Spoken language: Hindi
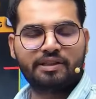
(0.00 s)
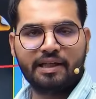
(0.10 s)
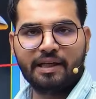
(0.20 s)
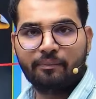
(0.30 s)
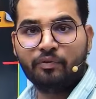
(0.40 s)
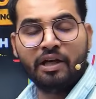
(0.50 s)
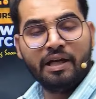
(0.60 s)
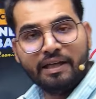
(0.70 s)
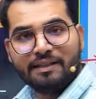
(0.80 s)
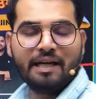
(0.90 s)
के लिए
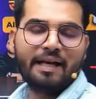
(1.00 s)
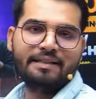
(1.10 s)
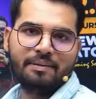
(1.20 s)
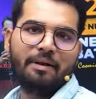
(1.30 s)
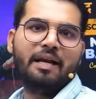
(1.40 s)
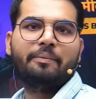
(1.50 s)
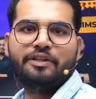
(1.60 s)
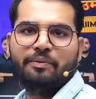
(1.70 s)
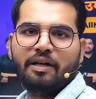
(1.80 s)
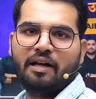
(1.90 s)
ये सारी चीज़ें मैंने आपकी
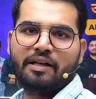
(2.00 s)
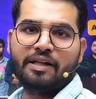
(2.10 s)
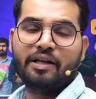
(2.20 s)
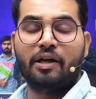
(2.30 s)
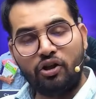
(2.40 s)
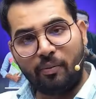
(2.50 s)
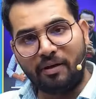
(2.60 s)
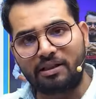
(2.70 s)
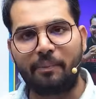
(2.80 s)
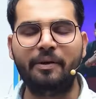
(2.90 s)
इसमें डाल रखी है तो
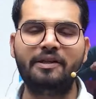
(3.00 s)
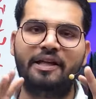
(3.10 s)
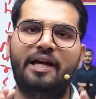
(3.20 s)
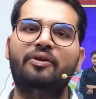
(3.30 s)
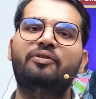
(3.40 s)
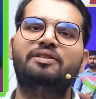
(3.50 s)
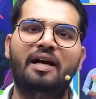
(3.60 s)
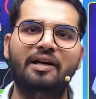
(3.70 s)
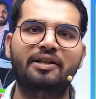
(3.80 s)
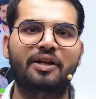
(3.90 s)
बस अपनी तैयारी को
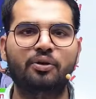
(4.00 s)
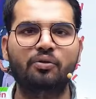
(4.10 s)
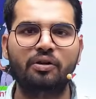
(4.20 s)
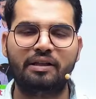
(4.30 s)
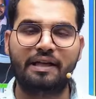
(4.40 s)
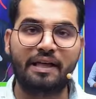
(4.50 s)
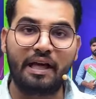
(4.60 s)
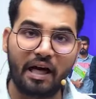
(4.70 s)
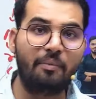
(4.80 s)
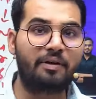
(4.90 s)
स्टार्ट कर दो ताकि
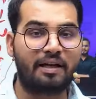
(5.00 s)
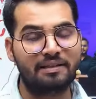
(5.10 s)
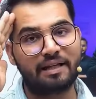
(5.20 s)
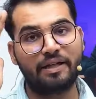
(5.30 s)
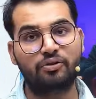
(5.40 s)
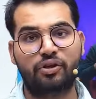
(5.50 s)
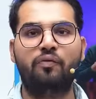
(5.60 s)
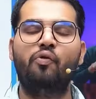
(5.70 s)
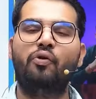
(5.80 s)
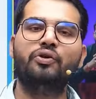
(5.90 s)
हम कंसाइज होकर
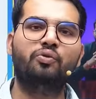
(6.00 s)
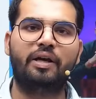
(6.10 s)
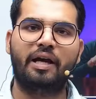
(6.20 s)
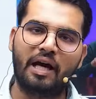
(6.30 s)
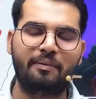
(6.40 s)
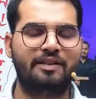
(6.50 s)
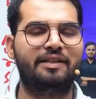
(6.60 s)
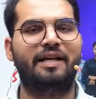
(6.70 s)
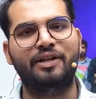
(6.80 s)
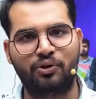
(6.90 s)
फोकस होकर अब से
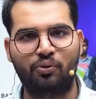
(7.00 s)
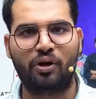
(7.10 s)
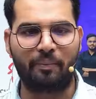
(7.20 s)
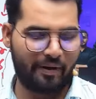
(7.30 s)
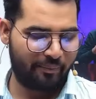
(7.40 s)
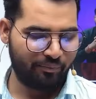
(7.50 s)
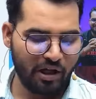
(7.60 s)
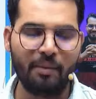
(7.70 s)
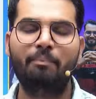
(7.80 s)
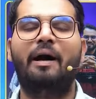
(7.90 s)
तैयारी शुरू कर पाए
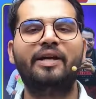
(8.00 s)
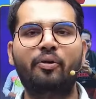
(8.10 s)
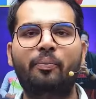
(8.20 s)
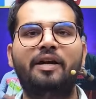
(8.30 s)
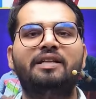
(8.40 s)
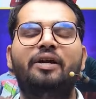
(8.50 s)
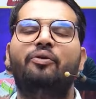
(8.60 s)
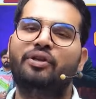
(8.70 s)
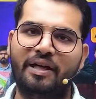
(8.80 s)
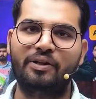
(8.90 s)
बाकी कोई परेशानी
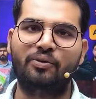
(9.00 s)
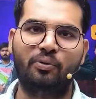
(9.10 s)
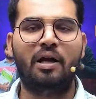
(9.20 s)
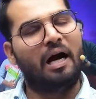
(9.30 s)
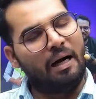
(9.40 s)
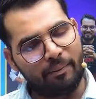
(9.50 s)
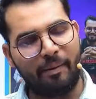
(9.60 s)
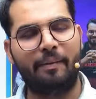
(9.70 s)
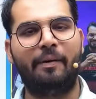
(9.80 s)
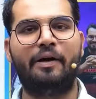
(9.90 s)
कोई दिक्कत हो अपने
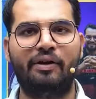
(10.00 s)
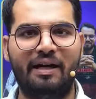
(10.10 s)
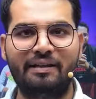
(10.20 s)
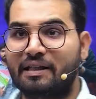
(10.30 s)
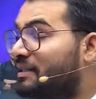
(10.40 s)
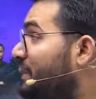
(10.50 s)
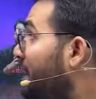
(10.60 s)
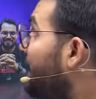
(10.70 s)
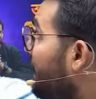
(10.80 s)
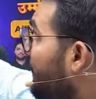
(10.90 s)
बड़े भाई को याद कर सकते
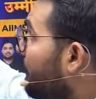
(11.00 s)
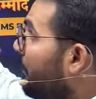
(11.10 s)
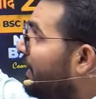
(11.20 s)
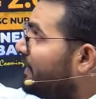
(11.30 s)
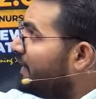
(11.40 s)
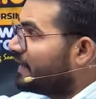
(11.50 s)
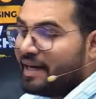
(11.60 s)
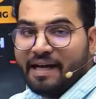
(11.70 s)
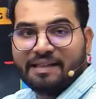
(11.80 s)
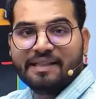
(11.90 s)
हैं नंबर मैंने दे रखे हैं
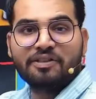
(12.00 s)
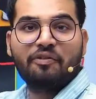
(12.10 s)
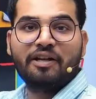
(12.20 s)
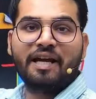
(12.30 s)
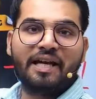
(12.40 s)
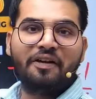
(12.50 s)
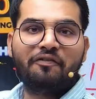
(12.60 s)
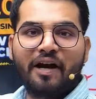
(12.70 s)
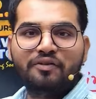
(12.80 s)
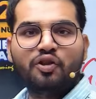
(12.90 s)
एट सिक्स वन नाइन एट
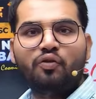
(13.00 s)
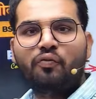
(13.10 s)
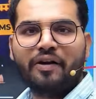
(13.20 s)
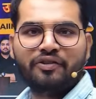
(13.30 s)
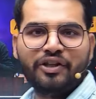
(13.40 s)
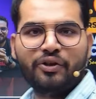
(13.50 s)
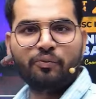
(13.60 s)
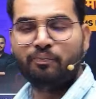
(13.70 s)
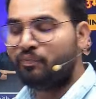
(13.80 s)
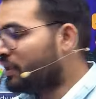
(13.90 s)
फाइव जीरो फाइव थ्री टू
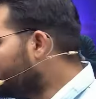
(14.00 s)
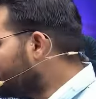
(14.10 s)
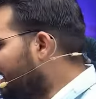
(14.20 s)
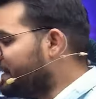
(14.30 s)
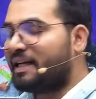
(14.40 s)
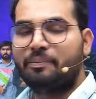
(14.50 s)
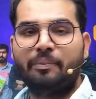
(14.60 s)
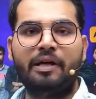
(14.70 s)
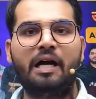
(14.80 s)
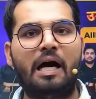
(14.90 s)
साथ ही साथ
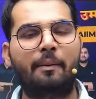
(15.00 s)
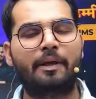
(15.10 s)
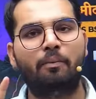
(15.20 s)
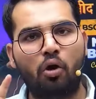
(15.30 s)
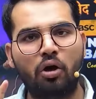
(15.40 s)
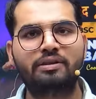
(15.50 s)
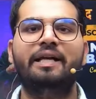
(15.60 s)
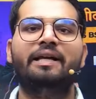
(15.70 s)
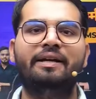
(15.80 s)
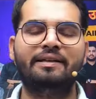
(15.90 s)
में आपके लिए बहुत सारी
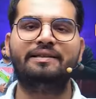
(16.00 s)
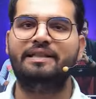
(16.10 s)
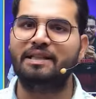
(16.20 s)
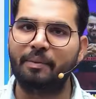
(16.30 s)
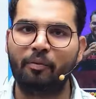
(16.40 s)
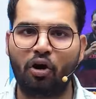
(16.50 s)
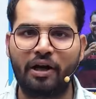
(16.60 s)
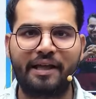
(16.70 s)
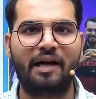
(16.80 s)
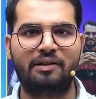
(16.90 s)
इंटरेस्टिंग चीज़ें भी मैं और
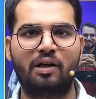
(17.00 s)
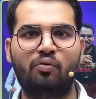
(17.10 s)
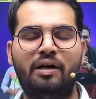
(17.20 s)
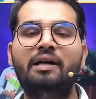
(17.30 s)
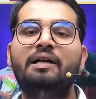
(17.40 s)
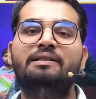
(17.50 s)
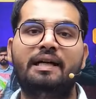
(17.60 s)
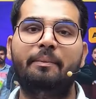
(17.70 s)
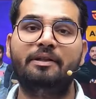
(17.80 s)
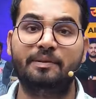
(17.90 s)
लेके आता रहूँगा
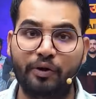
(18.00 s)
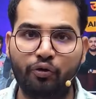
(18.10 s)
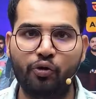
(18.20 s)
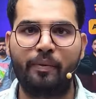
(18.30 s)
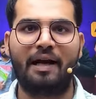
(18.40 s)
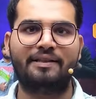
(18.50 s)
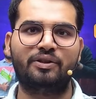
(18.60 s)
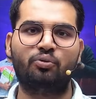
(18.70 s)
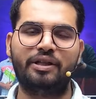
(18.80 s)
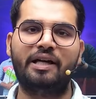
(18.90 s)
संडे बेसिस पे यूट्यूब पे क्लासेस
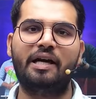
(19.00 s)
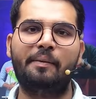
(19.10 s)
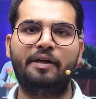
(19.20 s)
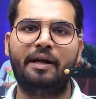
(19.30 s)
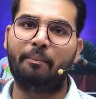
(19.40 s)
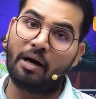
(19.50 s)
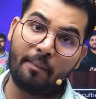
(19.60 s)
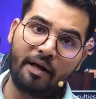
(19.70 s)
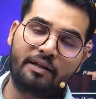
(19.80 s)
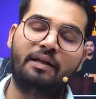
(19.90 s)
होती है आपकी महा
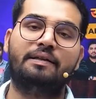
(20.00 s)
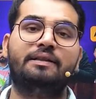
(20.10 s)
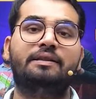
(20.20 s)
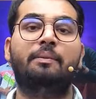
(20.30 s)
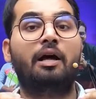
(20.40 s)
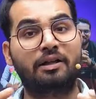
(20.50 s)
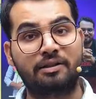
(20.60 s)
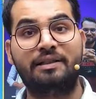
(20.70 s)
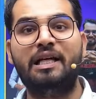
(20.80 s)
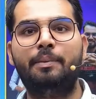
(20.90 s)
मैराथन क्लासेस हैं महाराष्ट्र
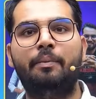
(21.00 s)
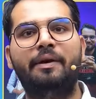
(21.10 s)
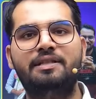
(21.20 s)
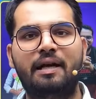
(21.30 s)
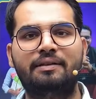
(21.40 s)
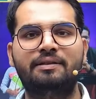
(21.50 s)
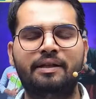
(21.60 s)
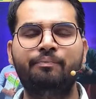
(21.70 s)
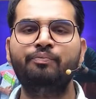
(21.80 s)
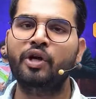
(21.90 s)
सिटी पे बेस्ड क्लासेस
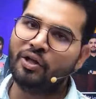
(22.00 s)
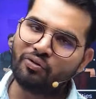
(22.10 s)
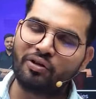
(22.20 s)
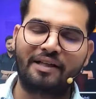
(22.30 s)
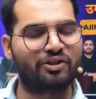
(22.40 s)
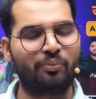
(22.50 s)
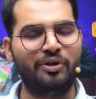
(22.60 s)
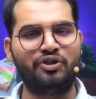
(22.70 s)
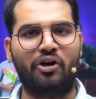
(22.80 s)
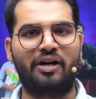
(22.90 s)
हैं तो उन क्लासेस को भी
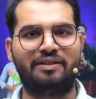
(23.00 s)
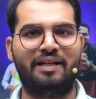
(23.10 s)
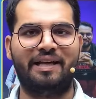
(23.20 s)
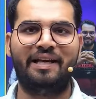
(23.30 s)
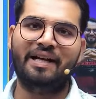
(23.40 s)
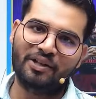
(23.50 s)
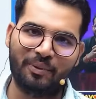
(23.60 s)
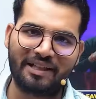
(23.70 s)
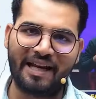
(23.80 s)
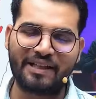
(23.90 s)
इंजॉय करते रहिए तो
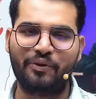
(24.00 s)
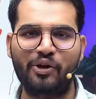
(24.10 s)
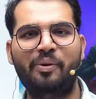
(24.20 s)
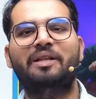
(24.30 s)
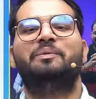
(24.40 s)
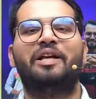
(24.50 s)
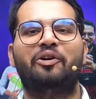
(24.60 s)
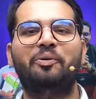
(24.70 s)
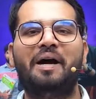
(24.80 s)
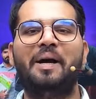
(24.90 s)
मिलता है नेक्स्ट वीडियो में तब तक के लिए
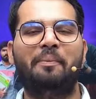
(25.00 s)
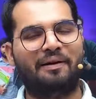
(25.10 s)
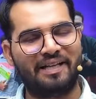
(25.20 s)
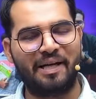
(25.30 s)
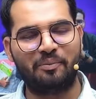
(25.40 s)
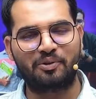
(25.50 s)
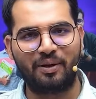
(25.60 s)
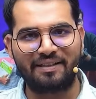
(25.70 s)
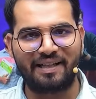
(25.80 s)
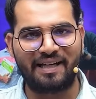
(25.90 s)
गुड बाय बढ़ते रहिए
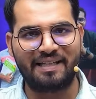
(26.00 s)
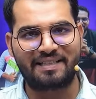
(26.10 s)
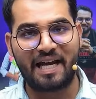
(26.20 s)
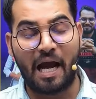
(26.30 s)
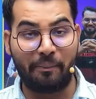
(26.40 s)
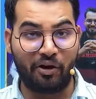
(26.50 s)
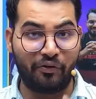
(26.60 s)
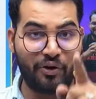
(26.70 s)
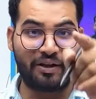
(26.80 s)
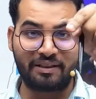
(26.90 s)
मुस्कुराते रहिए स्टे हैप्पी और
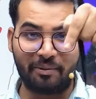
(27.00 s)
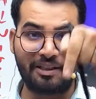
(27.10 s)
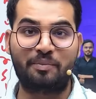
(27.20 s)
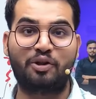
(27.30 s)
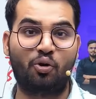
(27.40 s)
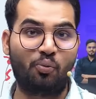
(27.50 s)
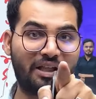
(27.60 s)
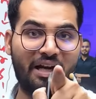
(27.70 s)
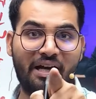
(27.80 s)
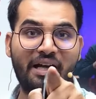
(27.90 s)
वीडियो के कमेंट सेक्शन में जरूर
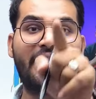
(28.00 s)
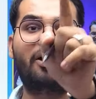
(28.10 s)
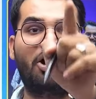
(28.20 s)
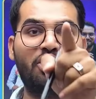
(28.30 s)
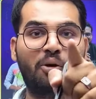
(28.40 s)
बताना कि कौन कौन